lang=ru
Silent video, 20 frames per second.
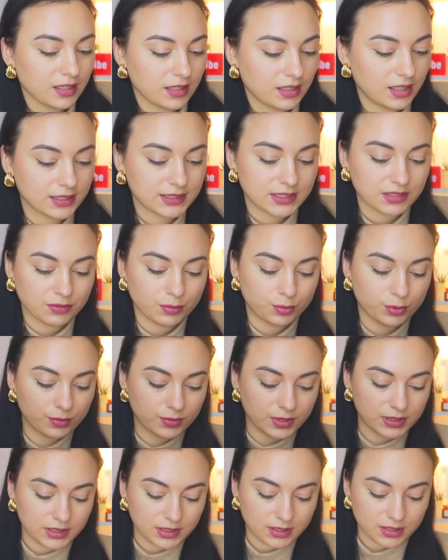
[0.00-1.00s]
И если вы
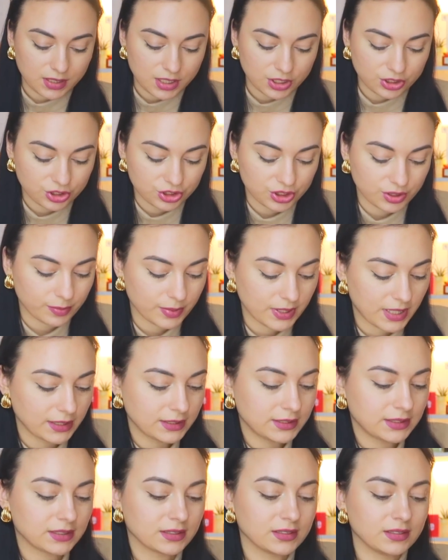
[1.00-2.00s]
помните, конечно же,
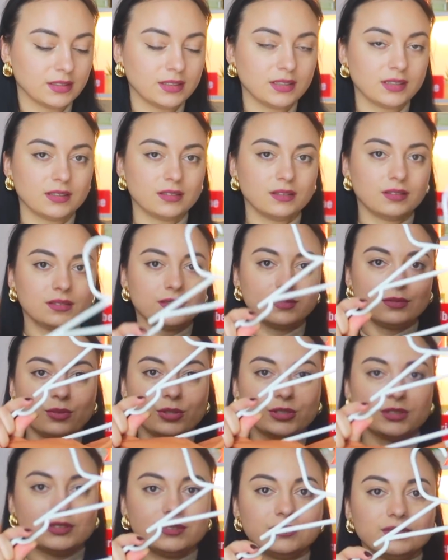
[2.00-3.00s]
платье,
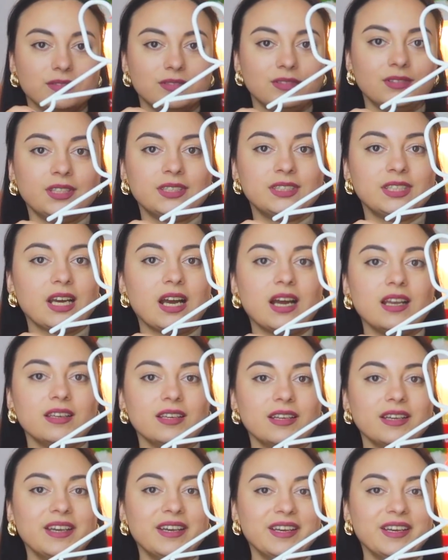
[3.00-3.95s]
вот, идеальное